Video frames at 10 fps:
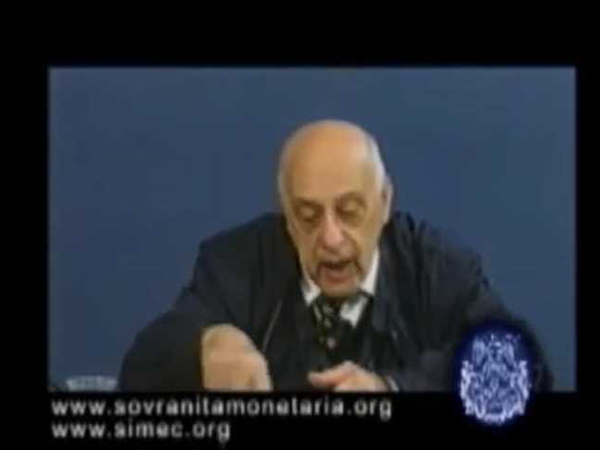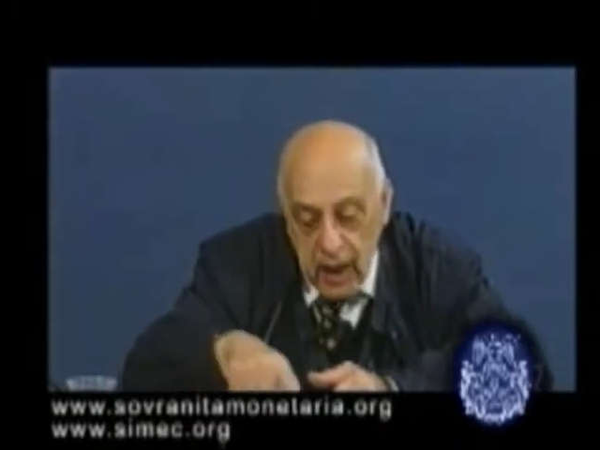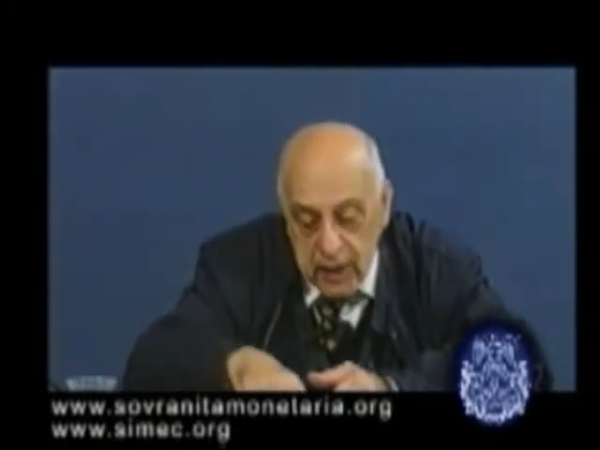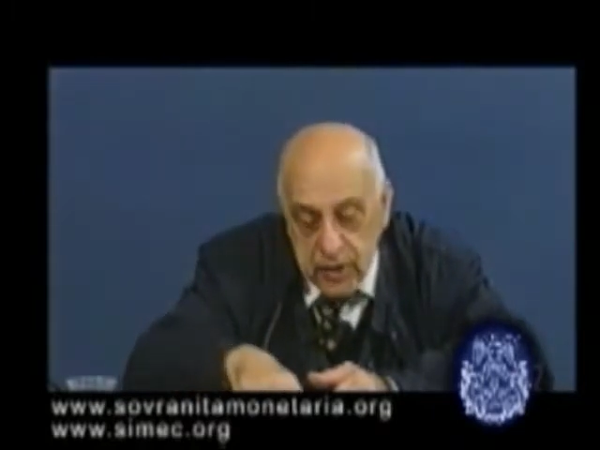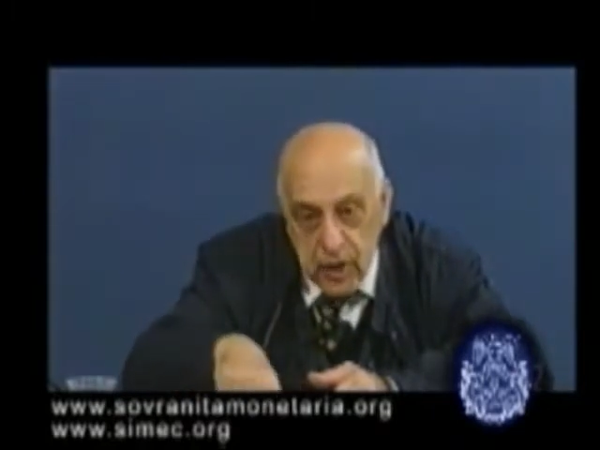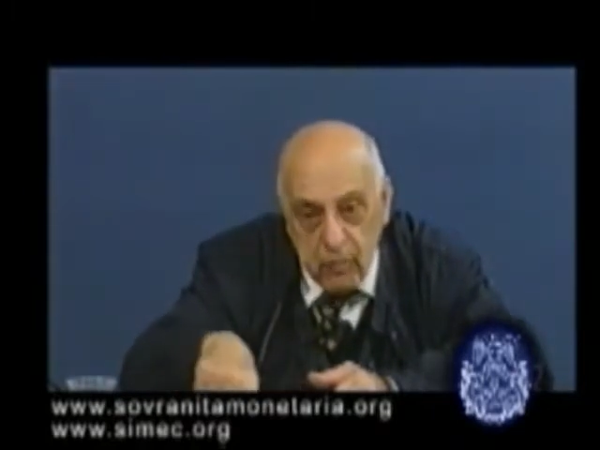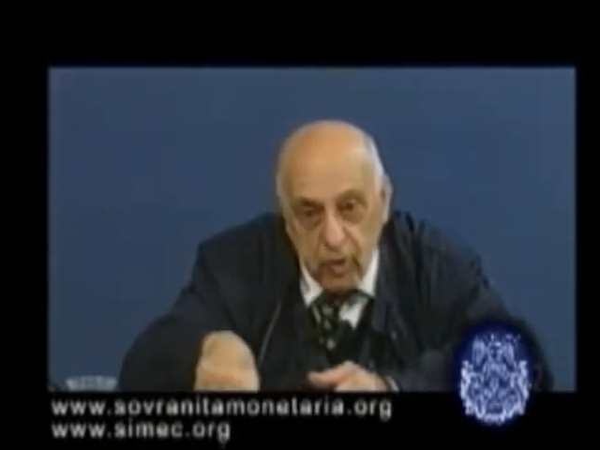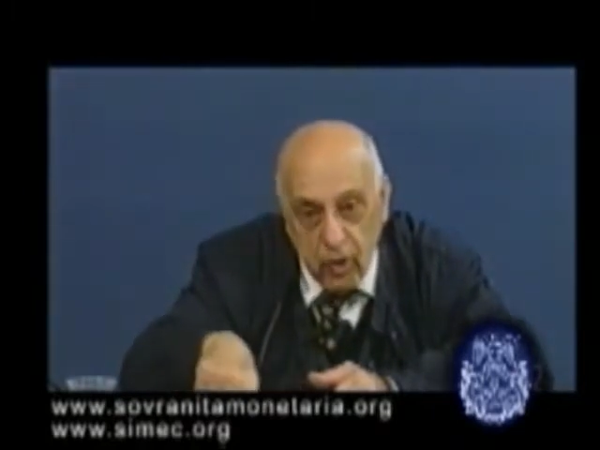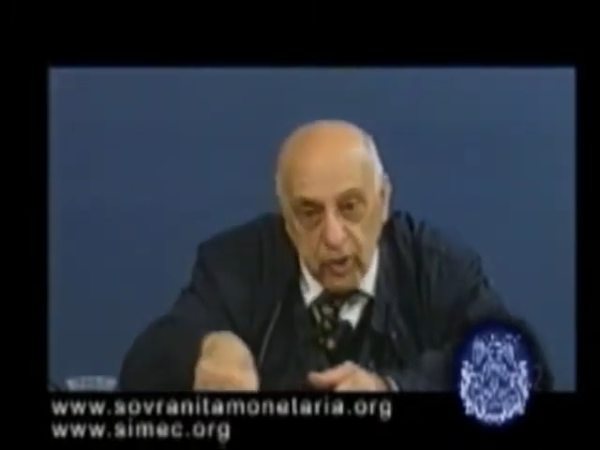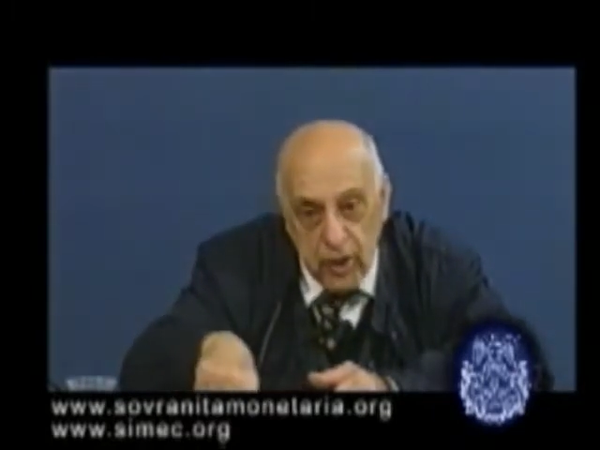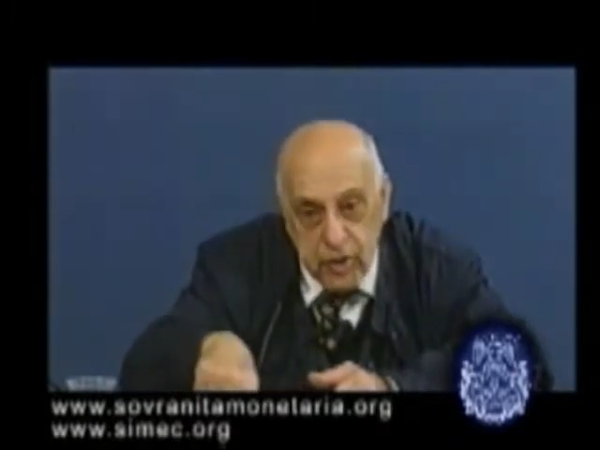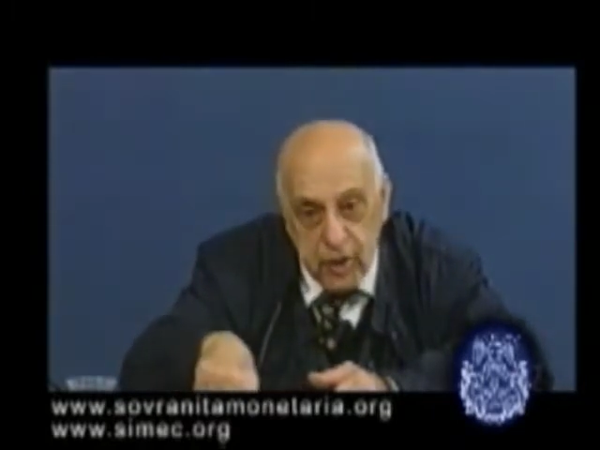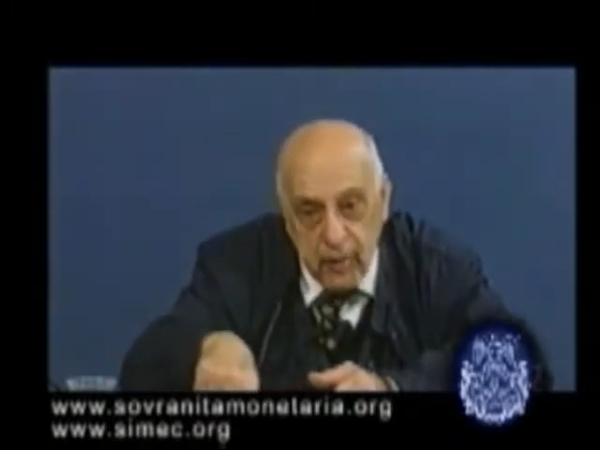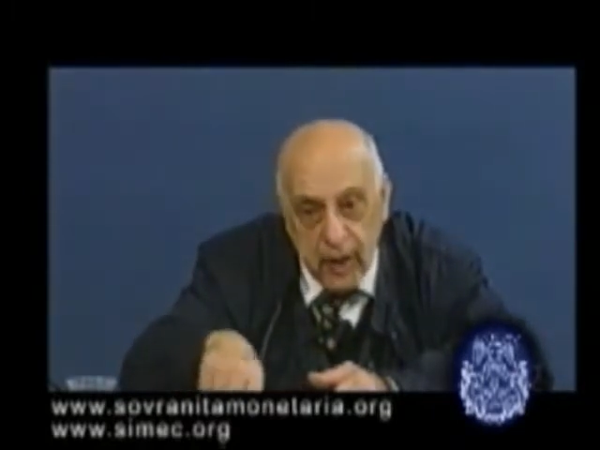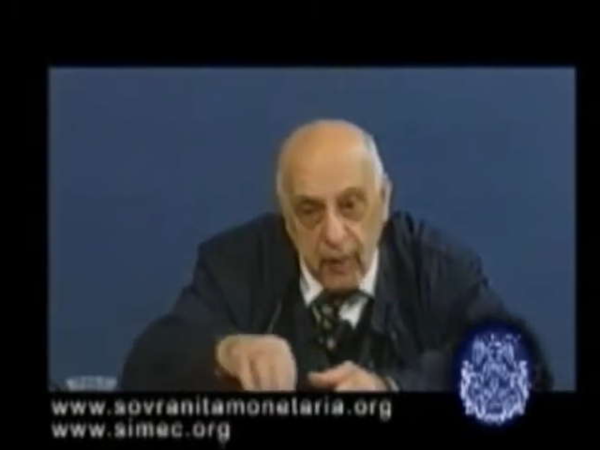Il simbolo del
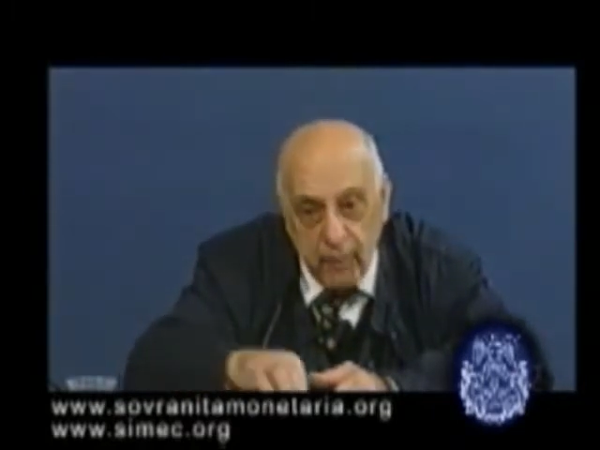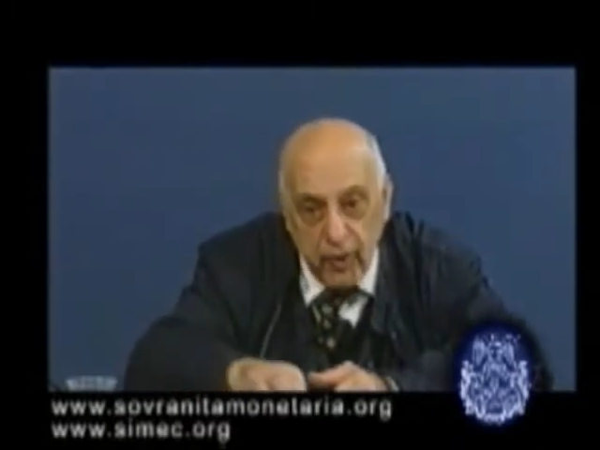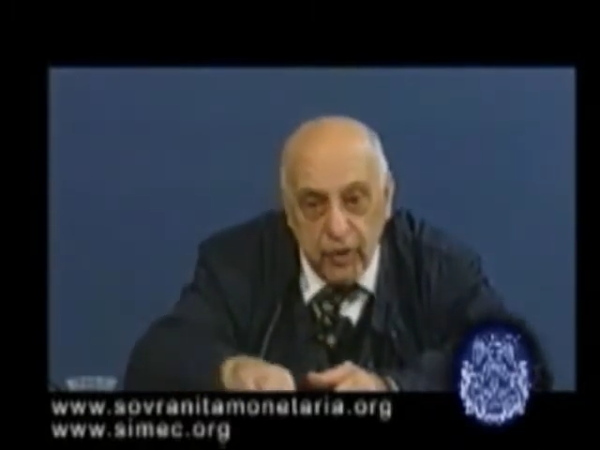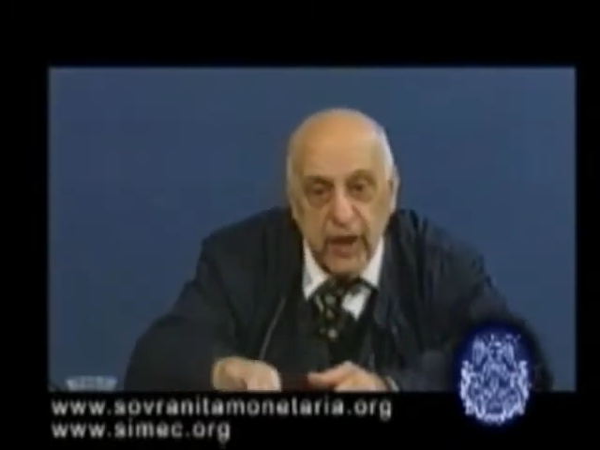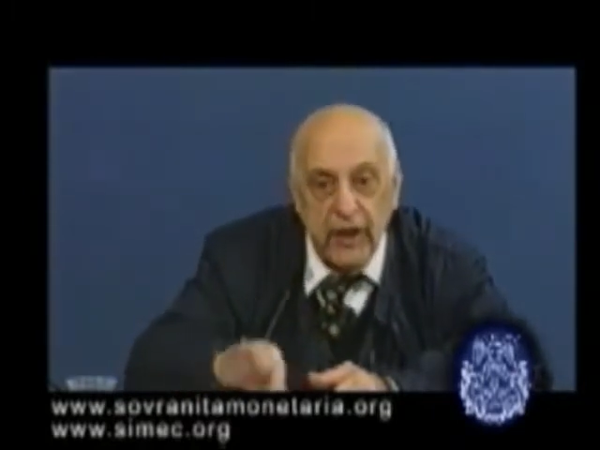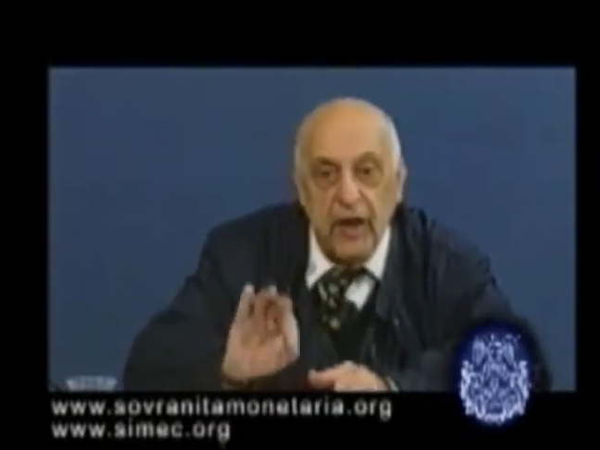SIMEC porta